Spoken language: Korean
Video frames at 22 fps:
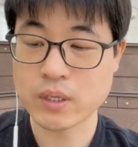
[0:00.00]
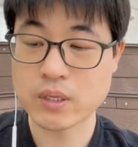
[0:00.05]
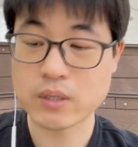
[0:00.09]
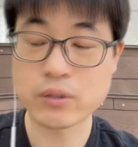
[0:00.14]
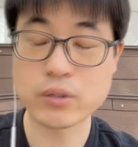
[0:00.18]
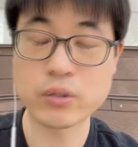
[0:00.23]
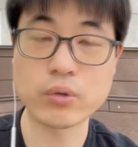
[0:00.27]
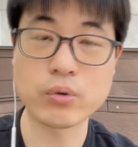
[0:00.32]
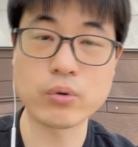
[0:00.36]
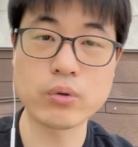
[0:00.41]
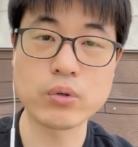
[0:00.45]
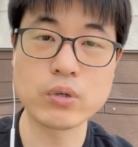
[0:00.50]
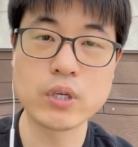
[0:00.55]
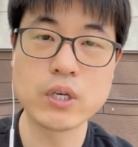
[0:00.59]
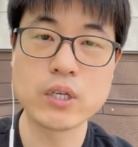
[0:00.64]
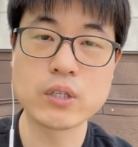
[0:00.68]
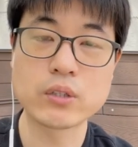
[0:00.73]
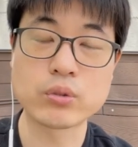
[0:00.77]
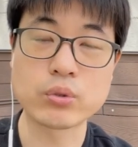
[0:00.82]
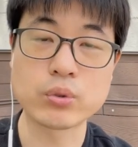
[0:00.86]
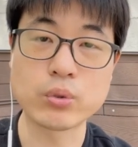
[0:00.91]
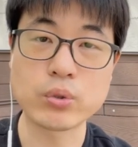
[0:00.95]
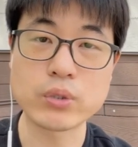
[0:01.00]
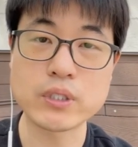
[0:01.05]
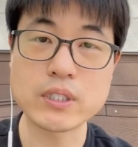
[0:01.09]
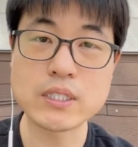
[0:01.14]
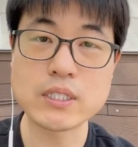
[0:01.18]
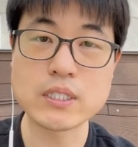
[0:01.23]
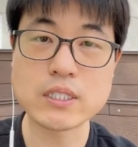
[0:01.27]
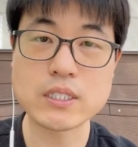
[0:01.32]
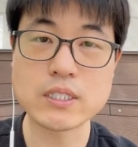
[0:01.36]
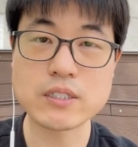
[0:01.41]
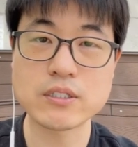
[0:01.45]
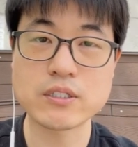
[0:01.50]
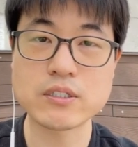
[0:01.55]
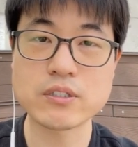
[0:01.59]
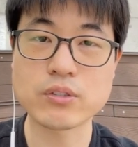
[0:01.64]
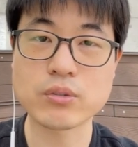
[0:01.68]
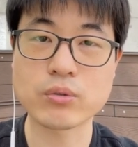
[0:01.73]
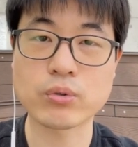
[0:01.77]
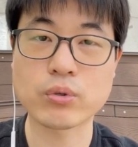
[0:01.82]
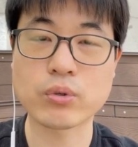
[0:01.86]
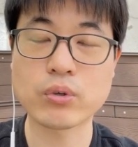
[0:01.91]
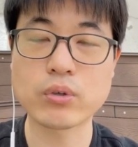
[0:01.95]
그리고 드론이
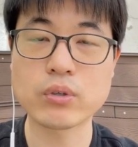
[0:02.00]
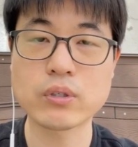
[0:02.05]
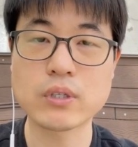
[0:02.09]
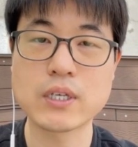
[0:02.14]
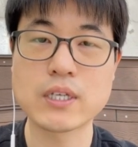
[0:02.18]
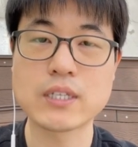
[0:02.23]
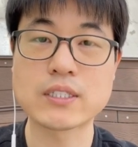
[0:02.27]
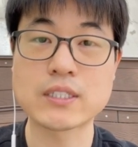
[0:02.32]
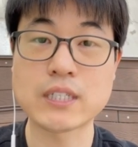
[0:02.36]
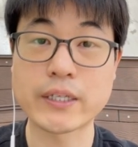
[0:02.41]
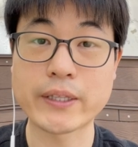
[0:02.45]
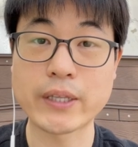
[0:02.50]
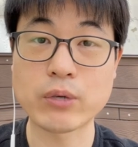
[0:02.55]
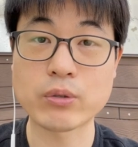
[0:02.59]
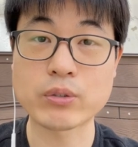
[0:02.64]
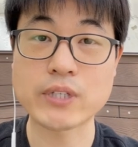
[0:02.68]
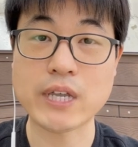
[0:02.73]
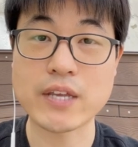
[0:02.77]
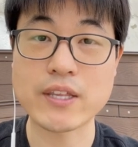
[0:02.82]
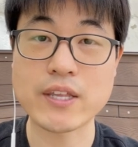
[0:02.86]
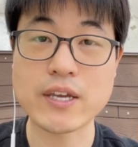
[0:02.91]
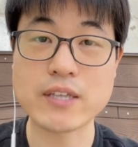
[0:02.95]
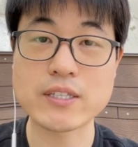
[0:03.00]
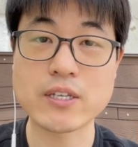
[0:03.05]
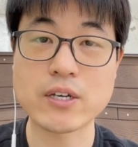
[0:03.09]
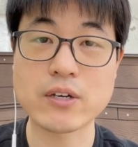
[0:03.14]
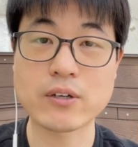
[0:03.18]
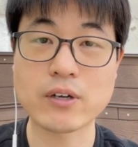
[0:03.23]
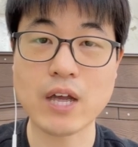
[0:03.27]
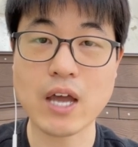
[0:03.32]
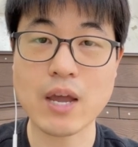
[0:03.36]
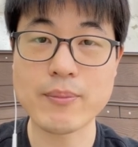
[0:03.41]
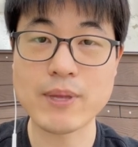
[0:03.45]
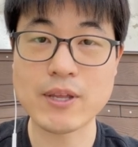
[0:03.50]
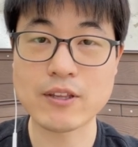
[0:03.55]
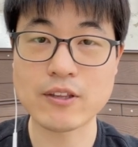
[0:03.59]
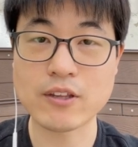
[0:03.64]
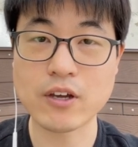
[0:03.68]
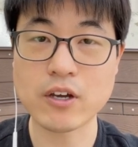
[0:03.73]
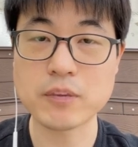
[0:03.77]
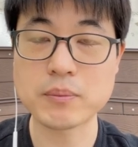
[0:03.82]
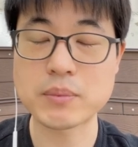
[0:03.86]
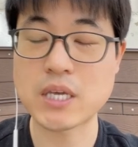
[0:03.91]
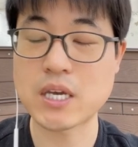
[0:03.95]
실질적으로 제대로 자세 제어를
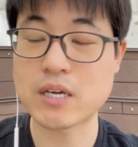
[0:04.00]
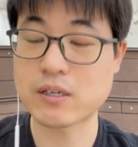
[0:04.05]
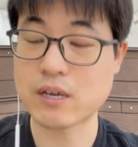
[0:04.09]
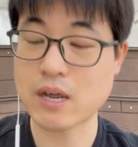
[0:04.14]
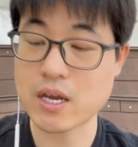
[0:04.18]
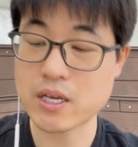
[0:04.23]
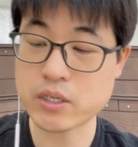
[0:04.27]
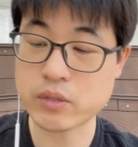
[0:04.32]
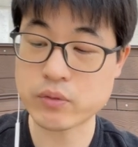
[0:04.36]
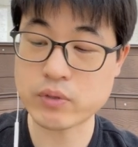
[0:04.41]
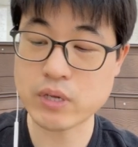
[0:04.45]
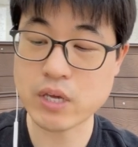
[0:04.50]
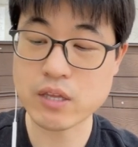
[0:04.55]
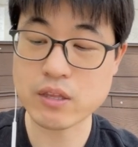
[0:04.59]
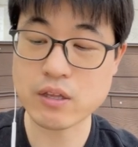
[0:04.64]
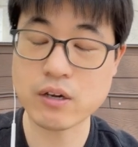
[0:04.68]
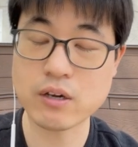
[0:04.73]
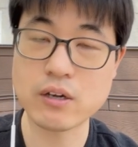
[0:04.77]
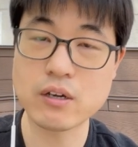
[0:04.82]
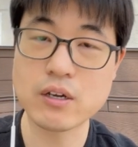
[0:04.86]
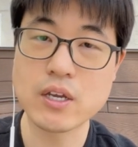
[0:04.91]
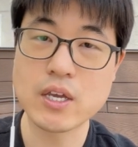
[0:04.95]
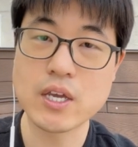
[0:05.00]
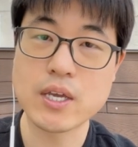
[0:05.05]
하면서 비행을 하기 위해서